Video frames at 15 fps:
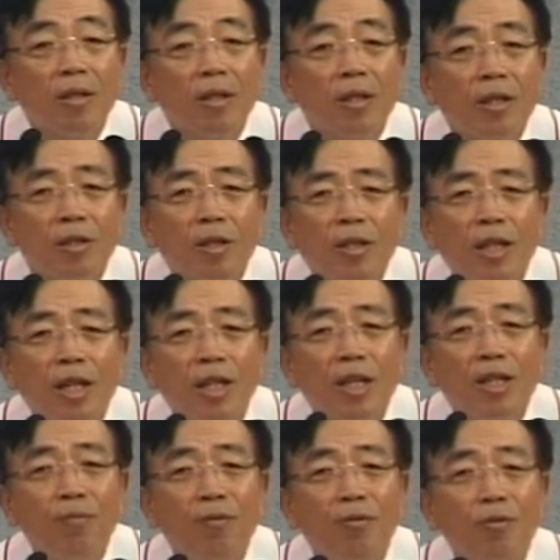그래서 그가
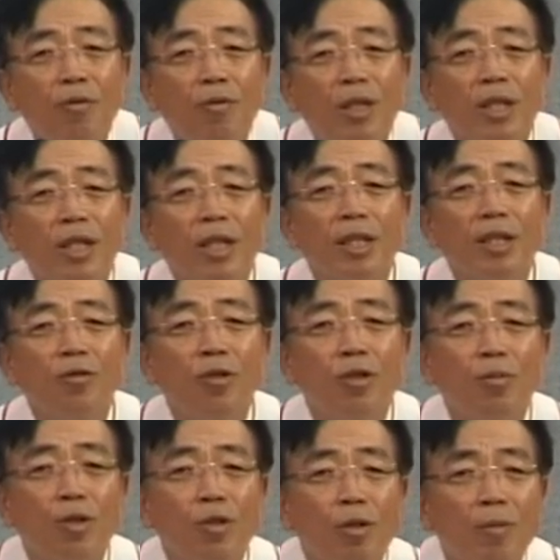나를 푸른 초장에
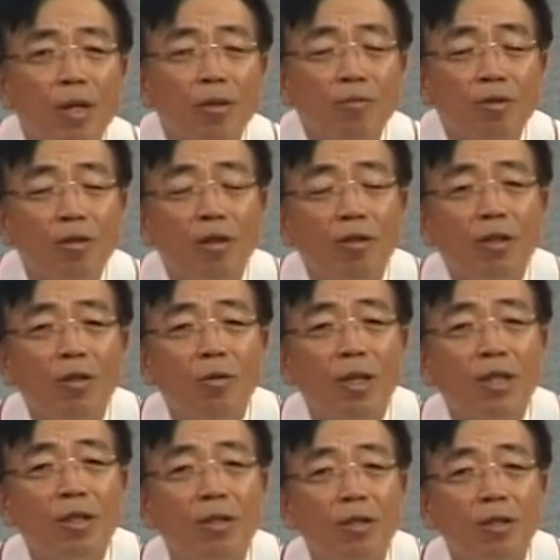누이시며 쉴만한 물가로
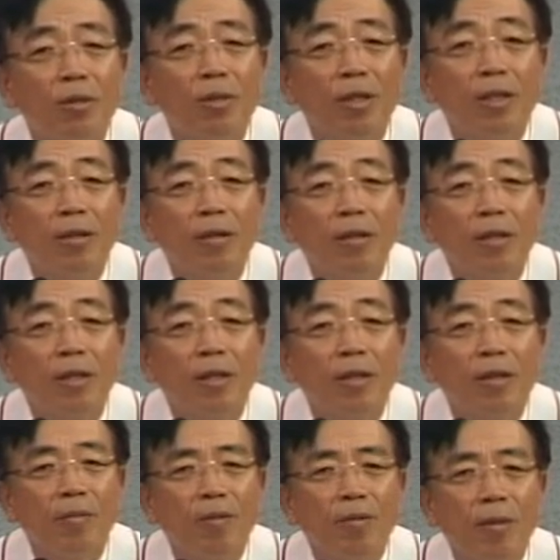인도하시는 것입니다.
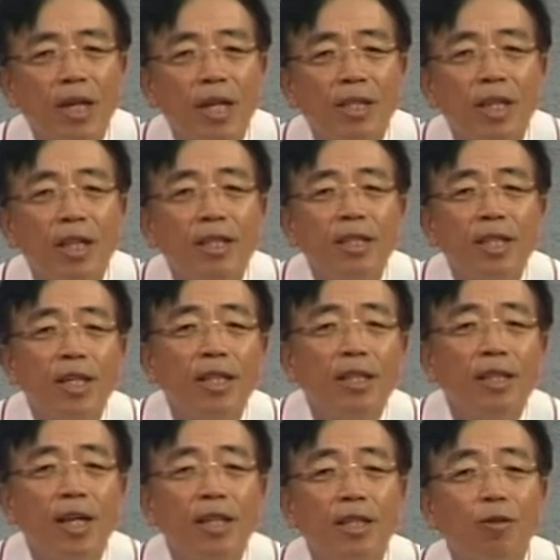뿐만 아니라 의의 길을
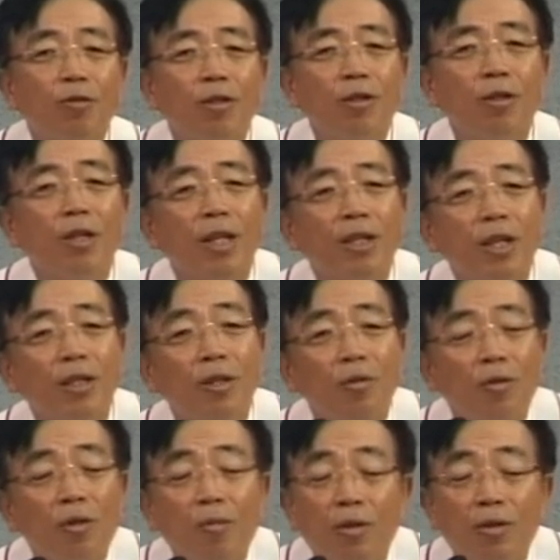가게 해서 저가 내
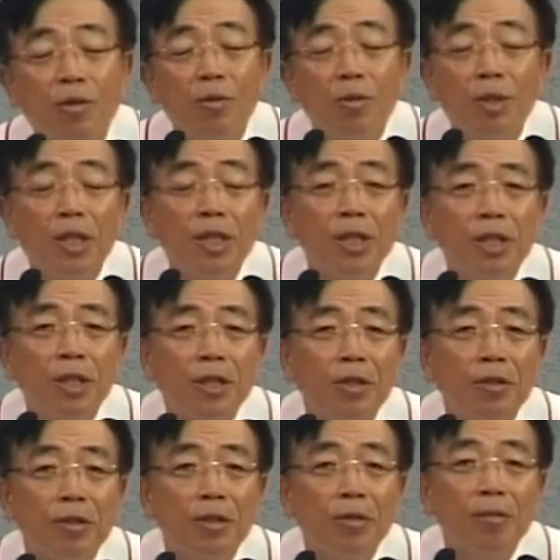영혼을 먼저
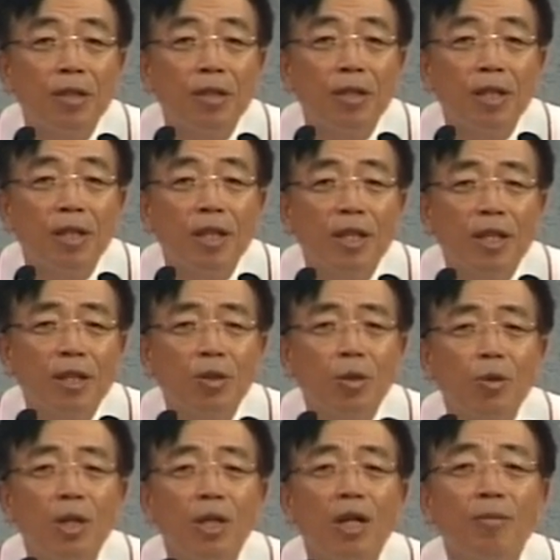소생시키시는 것입니다. 그
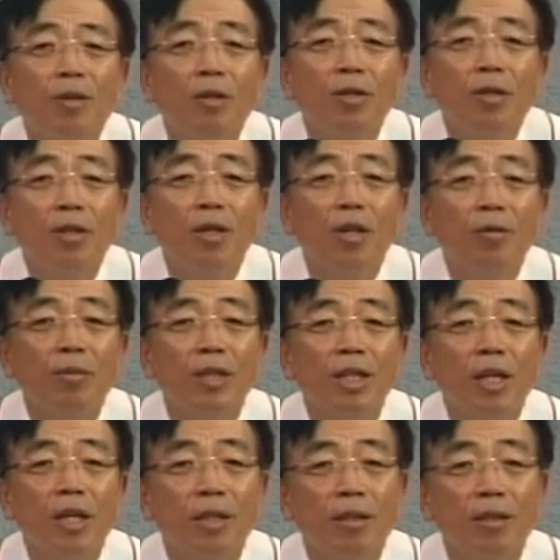소생함이 어디서
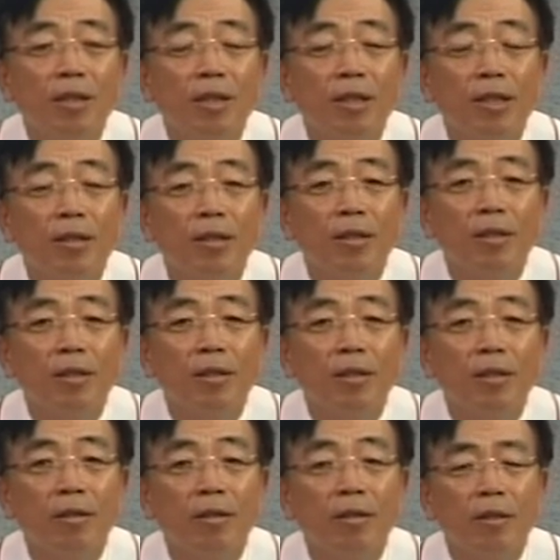나옵니까?
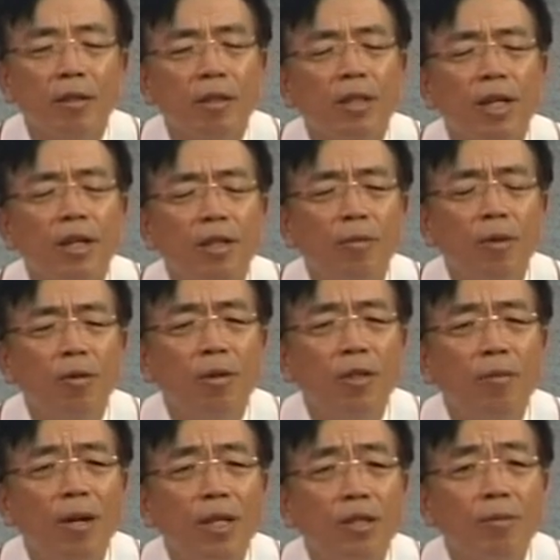그 은혜를 먹고 그
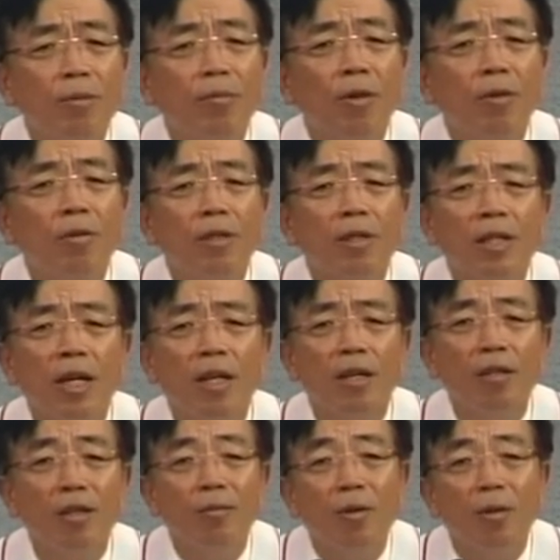말씀을 먹고 그
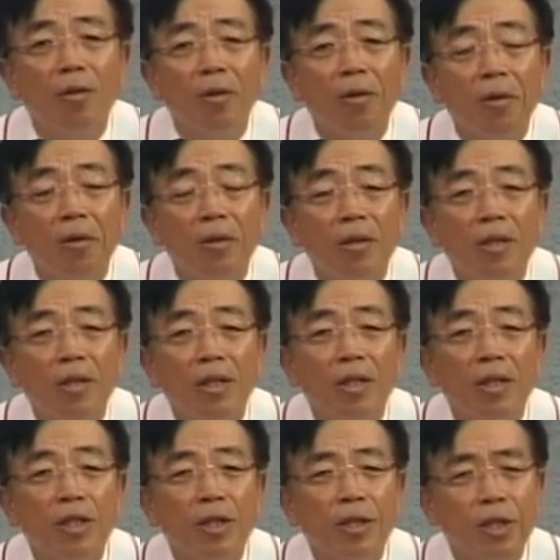사랑을 먹고
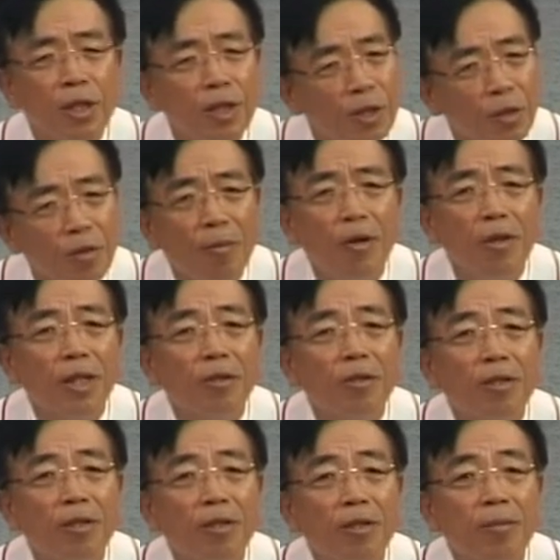실제로 먹어야
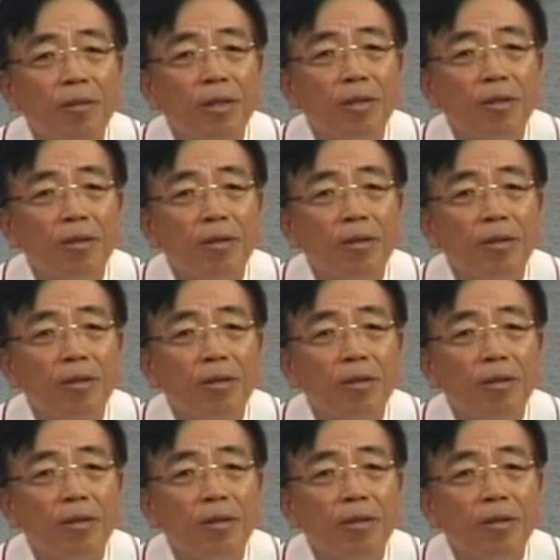되는 것입니다.